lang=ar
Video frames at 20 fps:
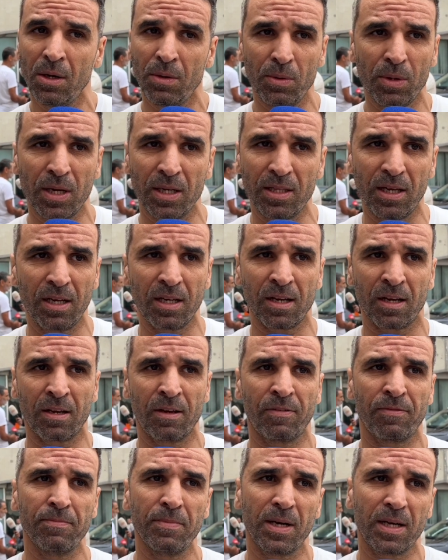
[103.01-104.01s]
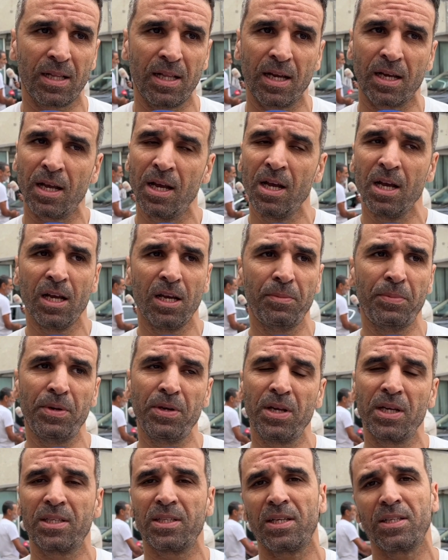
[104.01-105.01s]
وكذلك كيف ما قلت لك
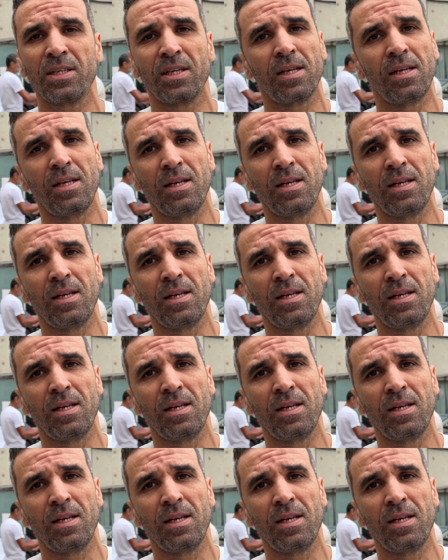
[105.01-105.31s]
البنيه التحتيه